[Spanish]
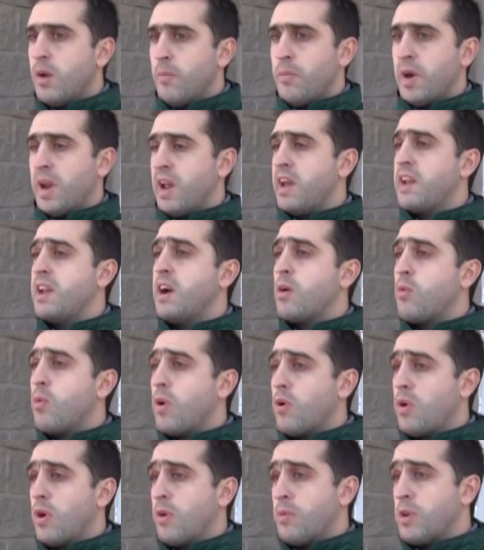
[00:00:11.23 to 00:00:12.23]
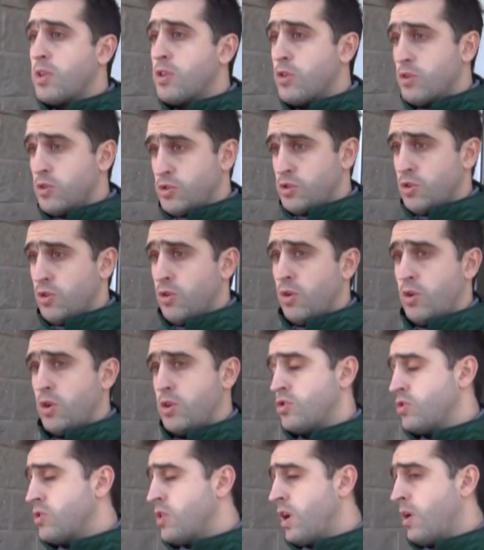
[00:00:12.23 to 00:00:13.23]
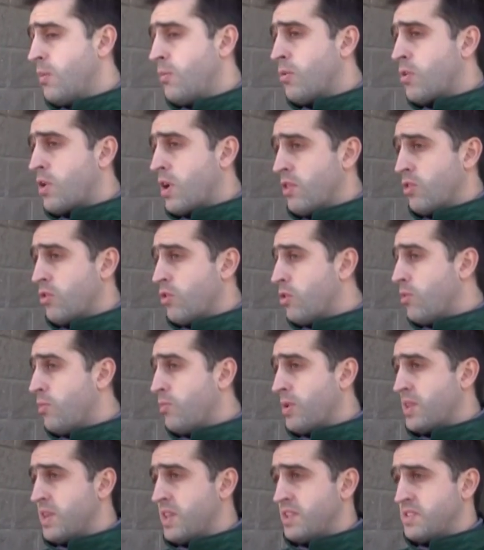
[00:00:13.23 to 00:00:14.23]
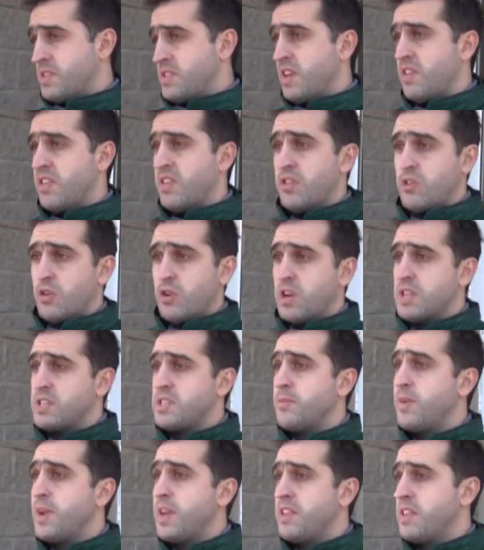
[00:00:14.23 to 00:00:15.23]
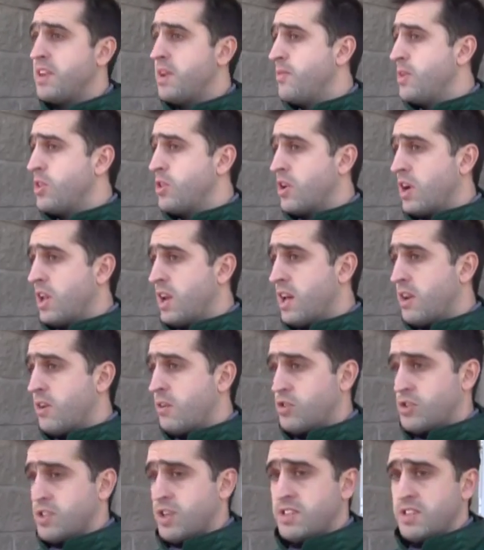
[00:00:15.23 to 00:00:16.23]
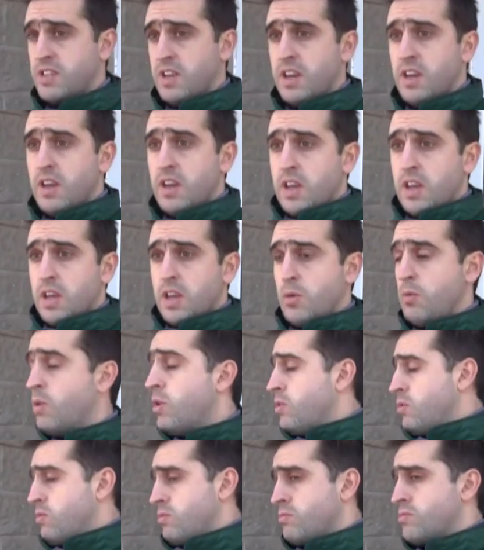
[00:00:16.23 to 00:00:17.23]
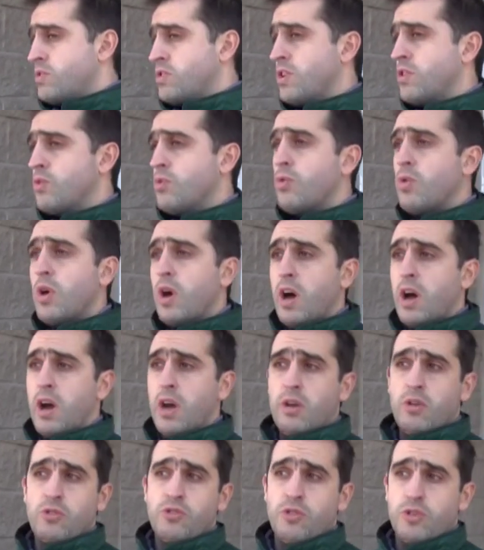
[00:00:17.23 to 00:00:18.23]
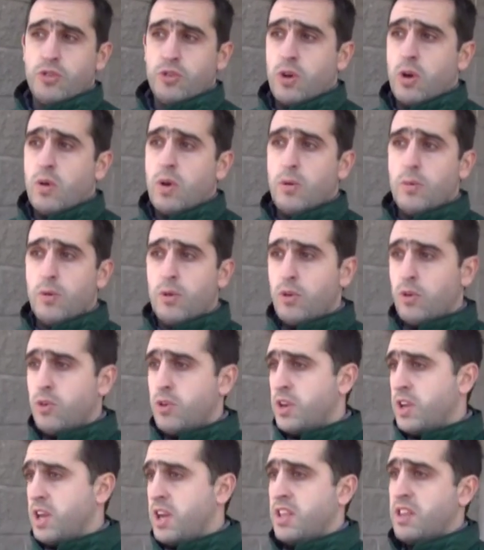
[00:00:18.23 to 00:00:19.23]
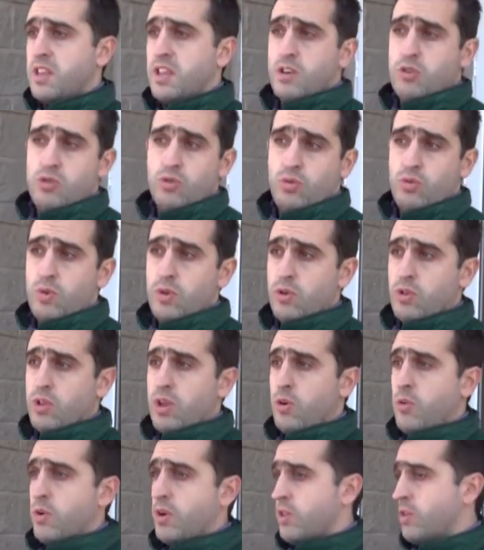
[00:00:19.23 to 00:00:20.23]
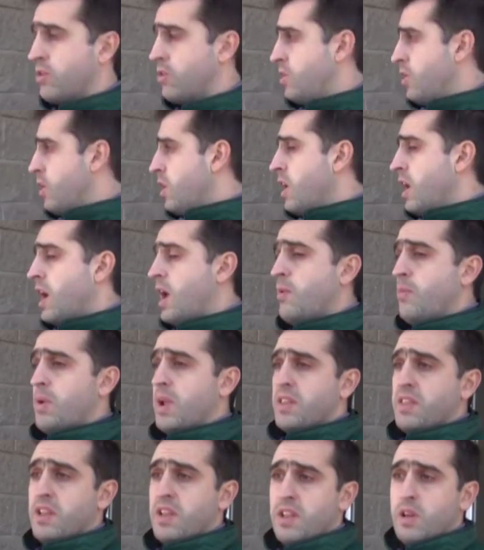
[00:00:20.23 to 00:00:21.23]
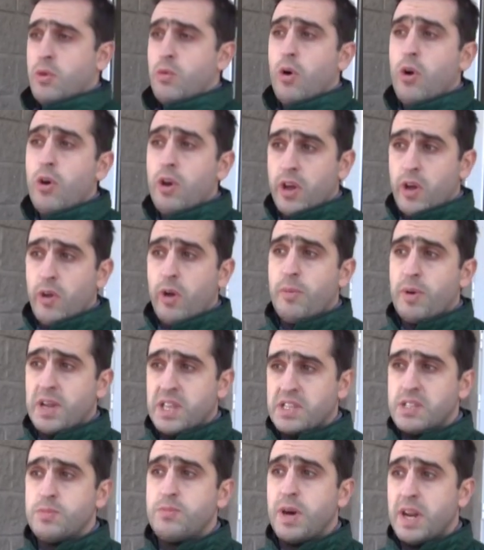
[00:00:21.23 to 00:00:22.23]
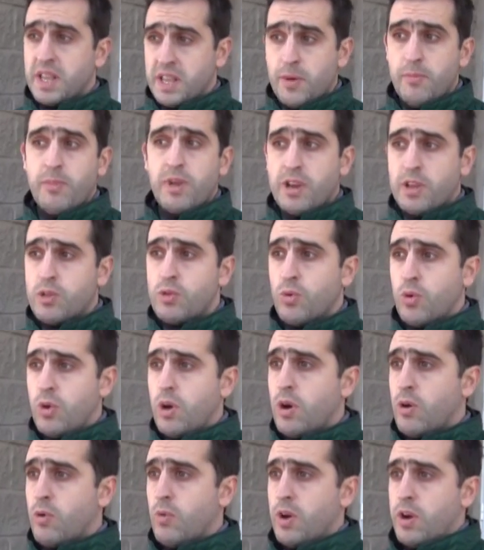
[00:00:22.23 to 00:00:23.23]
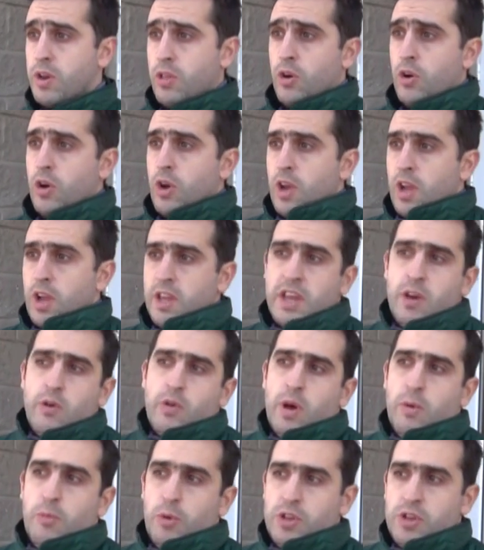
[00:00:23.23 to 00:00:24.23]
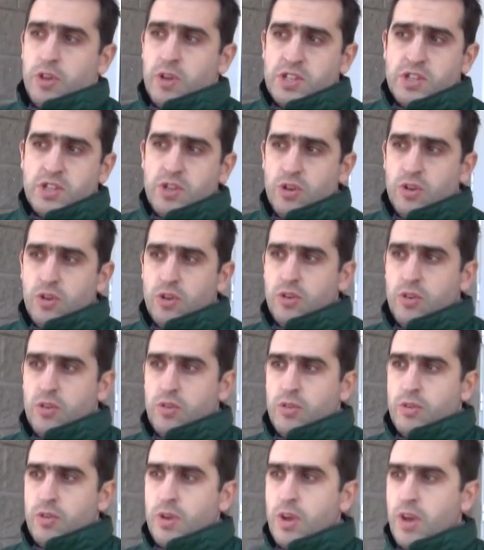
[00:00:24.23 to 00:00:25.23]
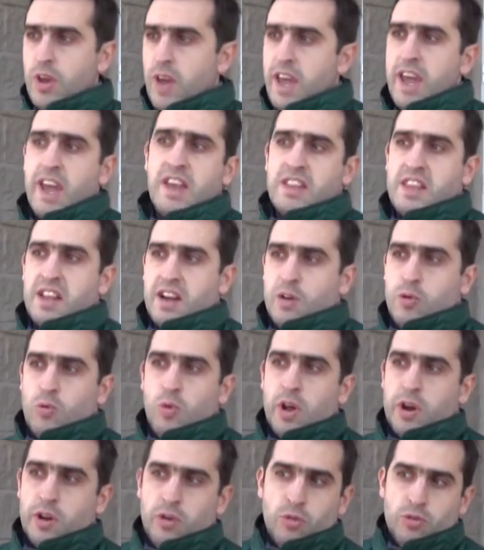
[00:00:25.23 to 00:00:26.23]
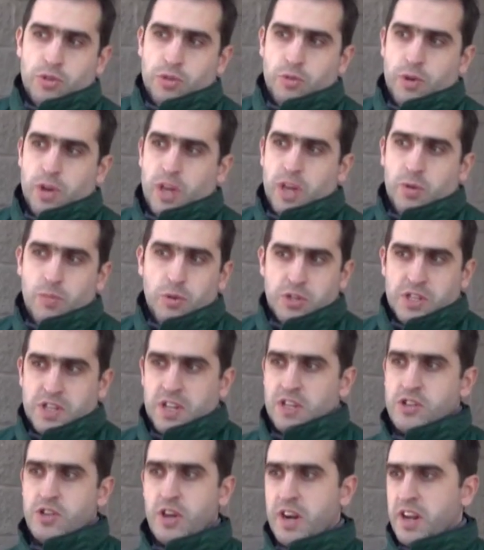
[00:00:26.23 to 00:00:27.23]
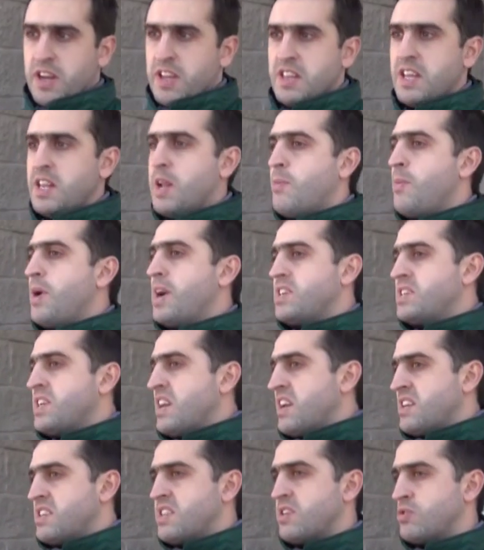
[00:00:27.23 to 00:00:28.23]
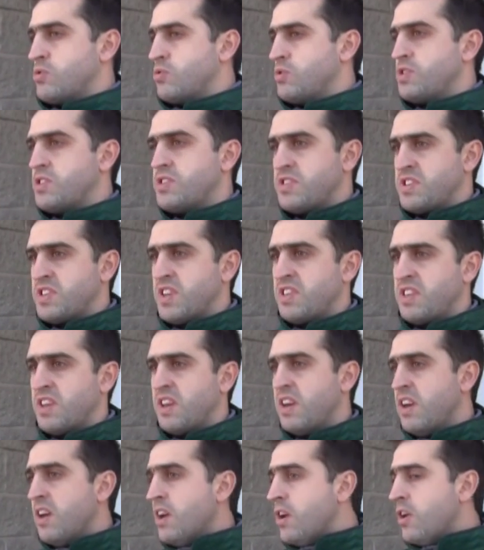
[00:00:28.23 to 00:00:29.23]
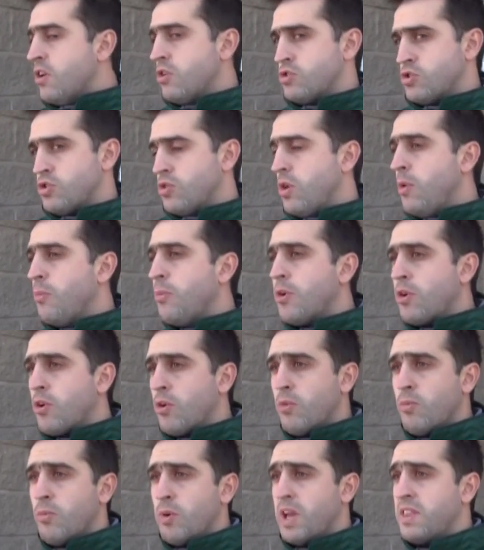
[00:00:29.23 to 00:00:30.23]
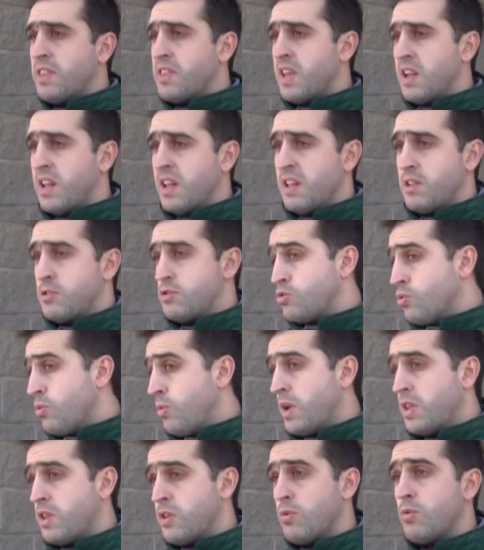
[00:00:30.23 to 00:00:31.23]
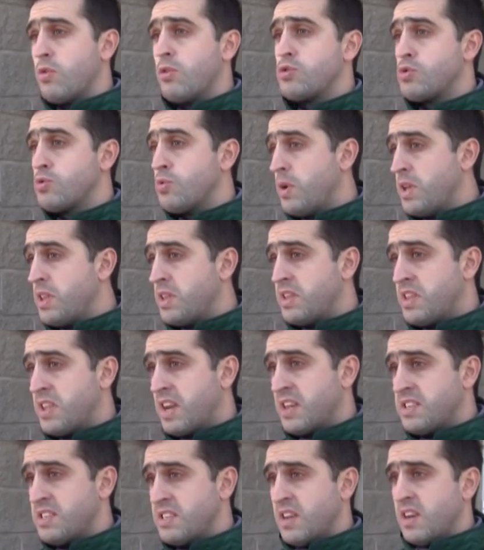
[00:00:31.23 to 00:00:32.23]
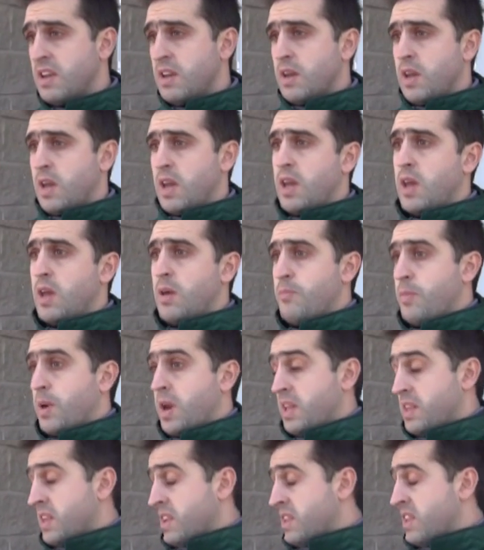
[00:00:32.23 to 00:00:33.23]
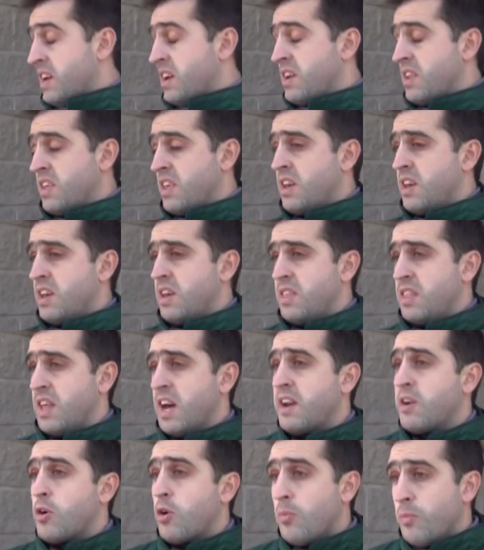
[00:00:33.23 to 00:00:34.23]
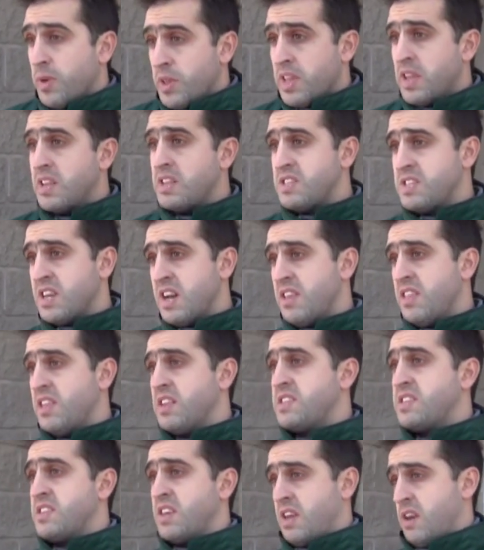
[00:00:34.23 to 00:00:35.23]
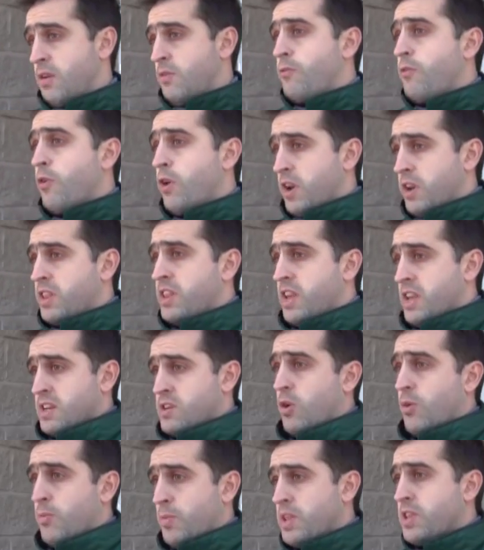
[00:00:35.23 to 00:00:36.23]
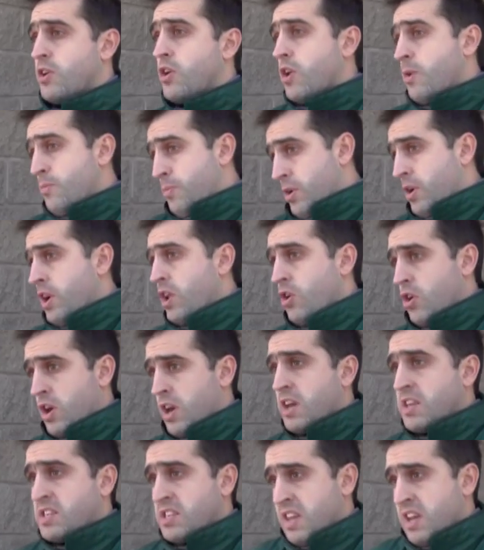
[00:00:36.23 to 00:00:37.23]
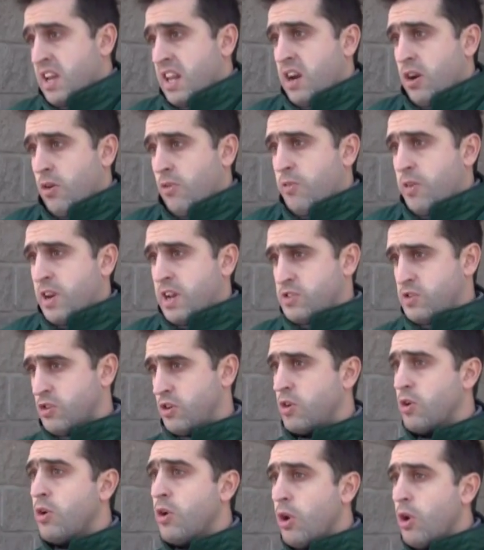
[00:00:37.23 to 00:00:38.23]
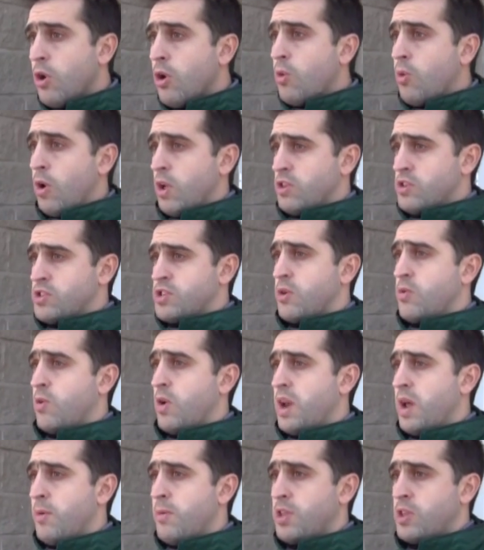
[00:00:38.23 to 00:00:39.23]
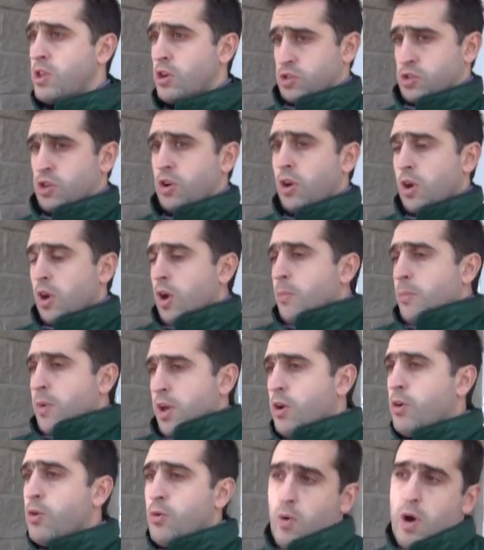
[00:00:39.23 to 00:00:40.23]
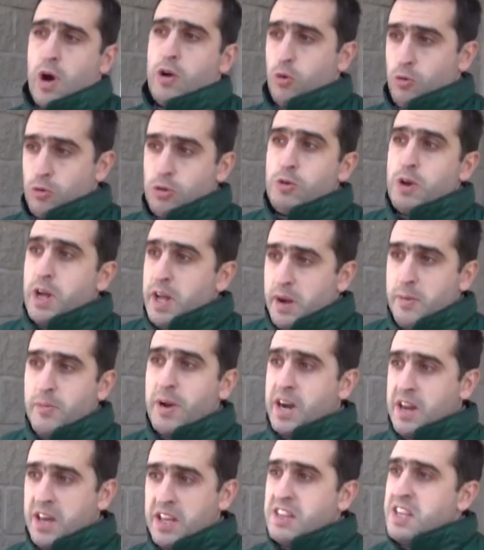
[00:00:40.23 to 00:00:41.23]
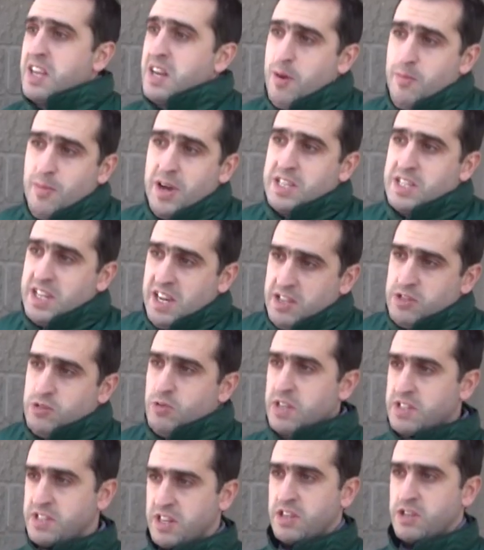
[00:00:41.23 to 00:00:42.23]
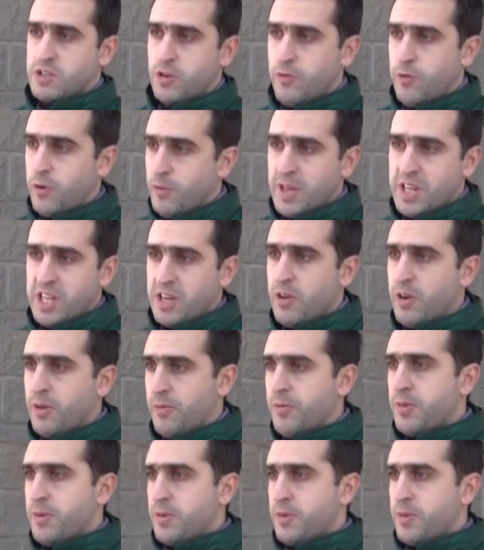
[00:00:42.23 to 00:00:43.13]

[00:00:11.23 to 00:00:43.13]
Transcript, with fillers: para ir a jugar un amistoso, ellos estaban buscando competencia dentro de la semana de entrenamiento acá en Las Rosas, y bueno, sin duda nosotros hablamos con los dirigentes, ellos estuvieron de acuerdo, el plantel de jugadores que va a participar también estuvo de acuerdo, y es una motivación extra jugar contra un equipo de selección argentina, más allá de que sea sub-17, nosotros vamos a con un plantel sub-21, sub-23, eh, para tratar de dar competencia, de ser fuertes competidores porque es lo que exige la Confederación cuando se juegan amistosos, pero jugás contra una remera argentina, más allá de que es una selección formativa.